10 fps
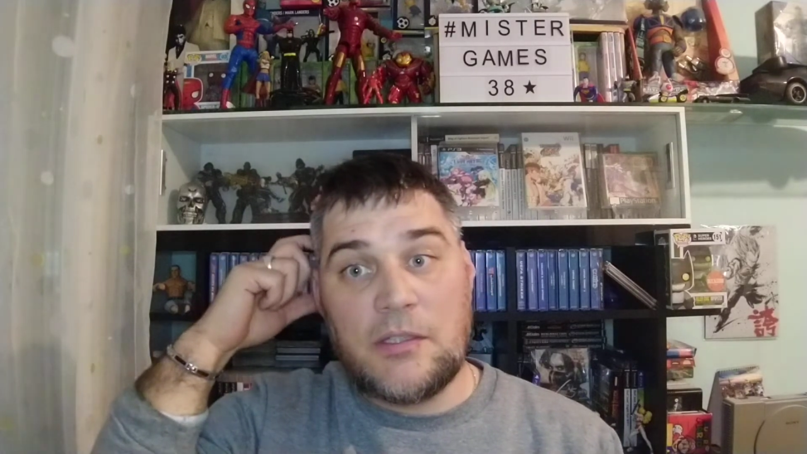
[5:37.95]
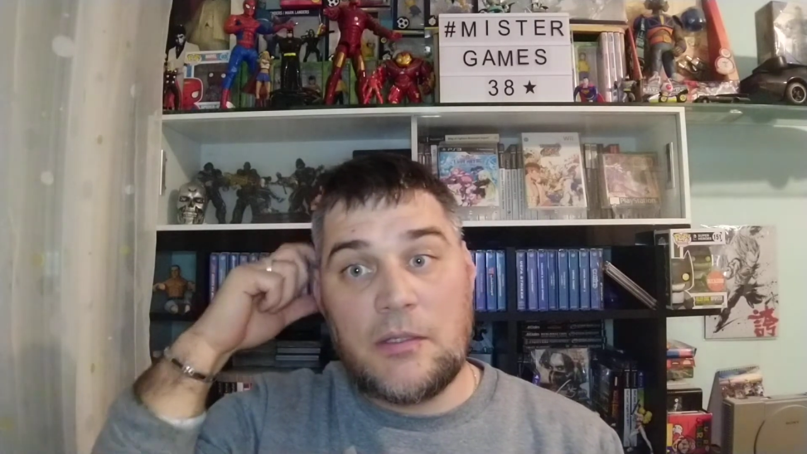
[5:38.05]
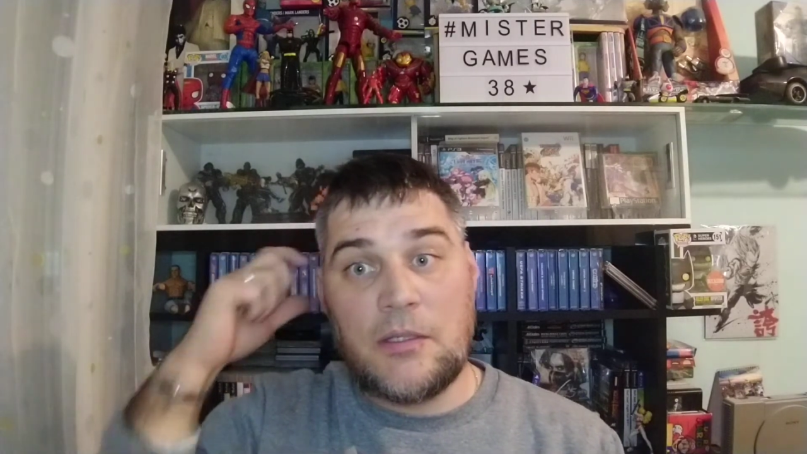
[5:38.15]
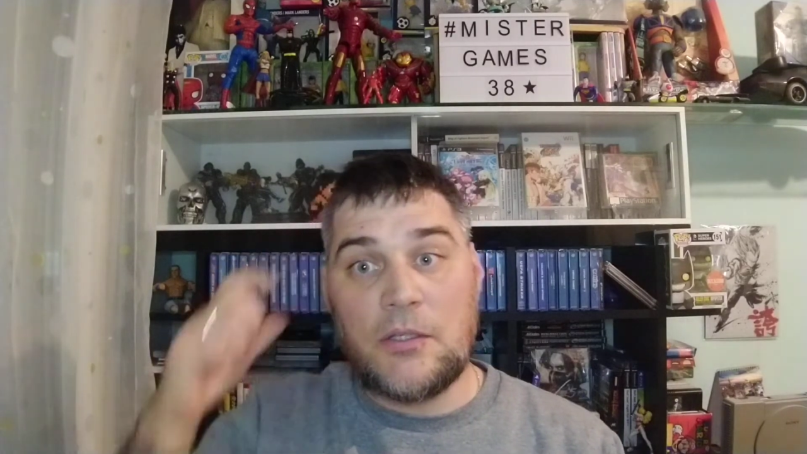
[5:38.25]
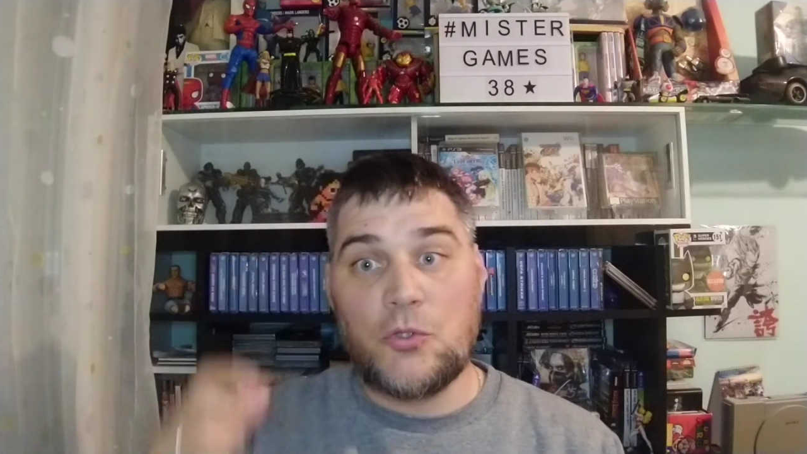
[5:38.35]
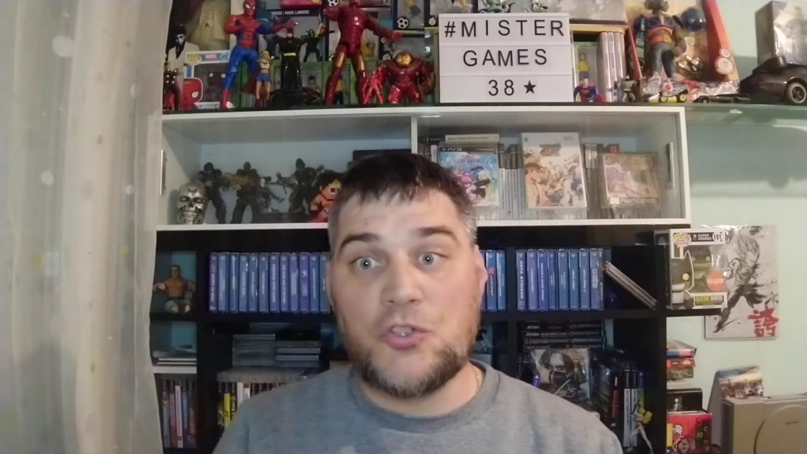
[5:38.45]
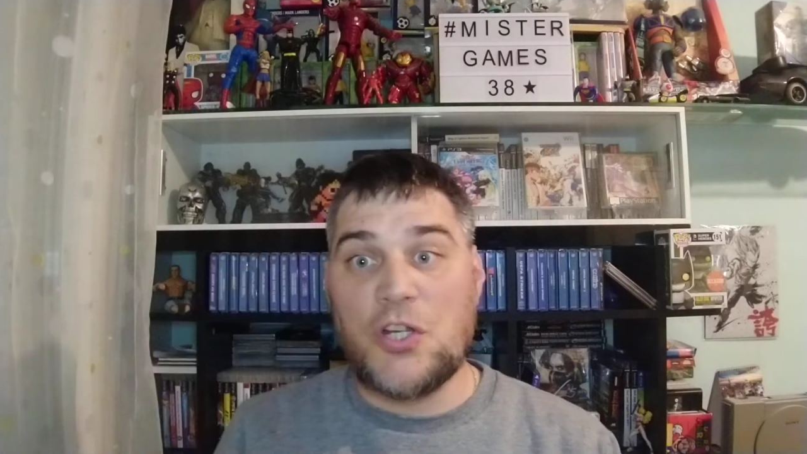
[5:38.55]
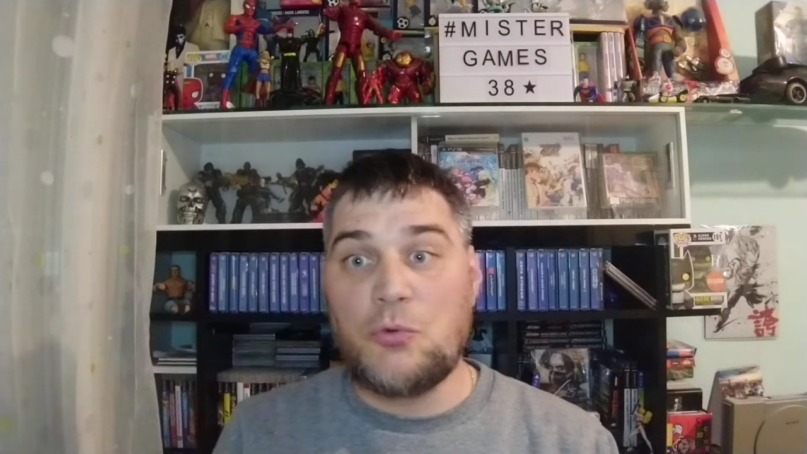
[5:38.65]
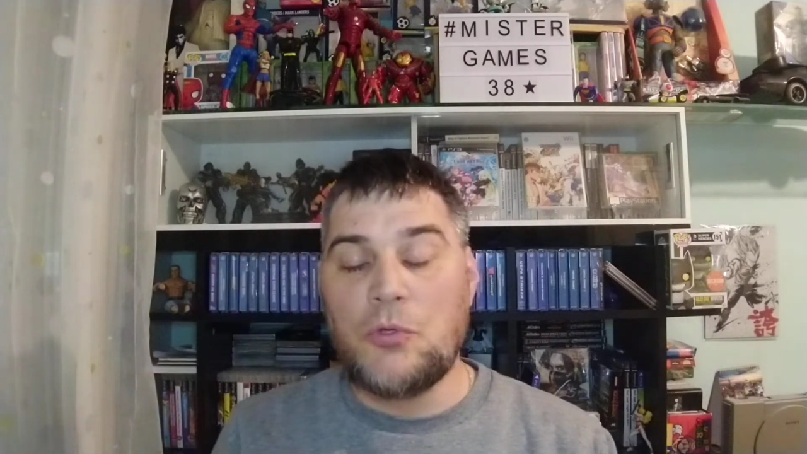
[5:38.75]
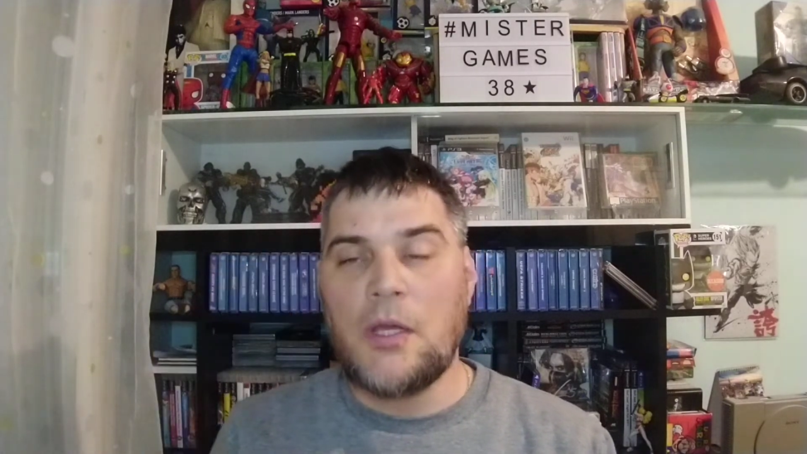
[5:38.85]
que
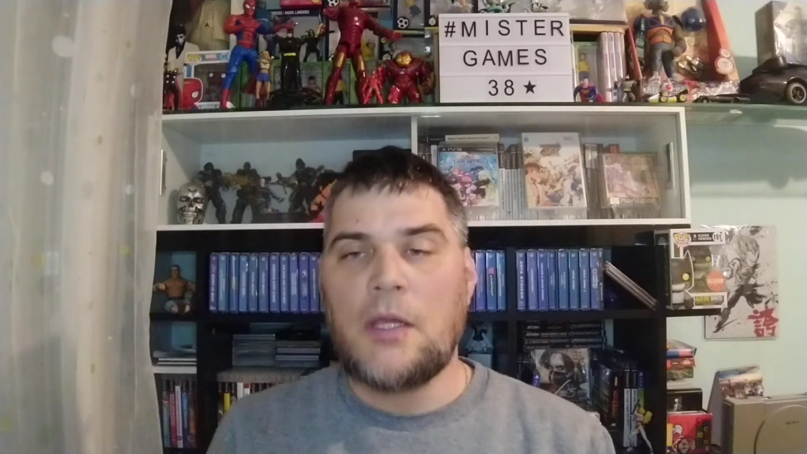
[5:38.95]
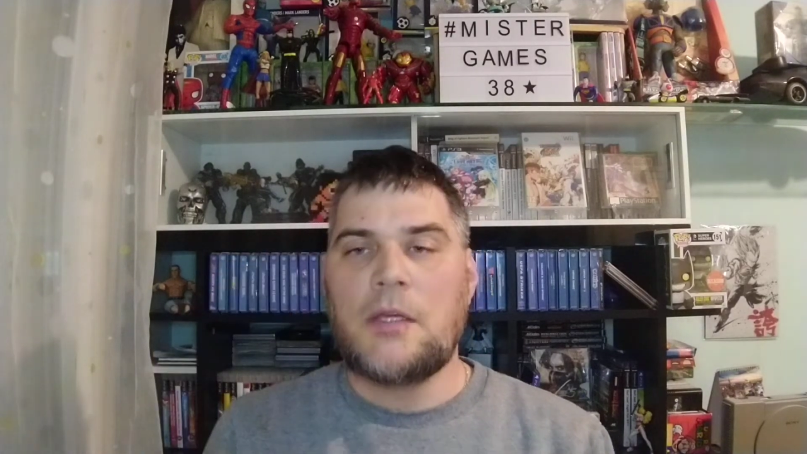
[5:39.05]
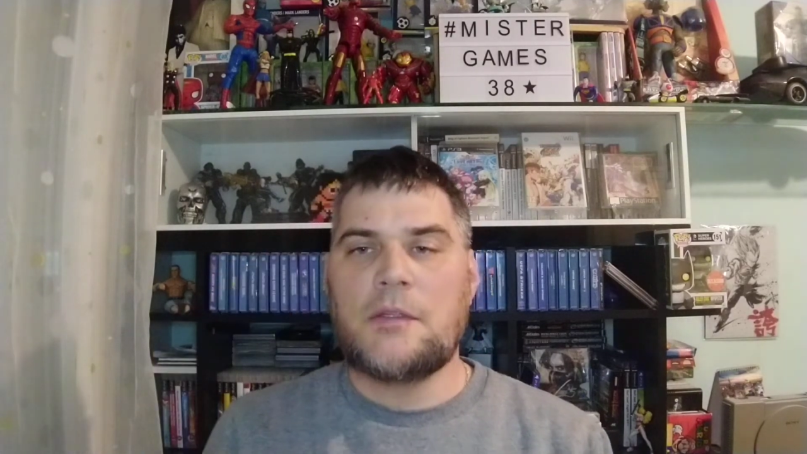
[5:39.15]
j'ai lu,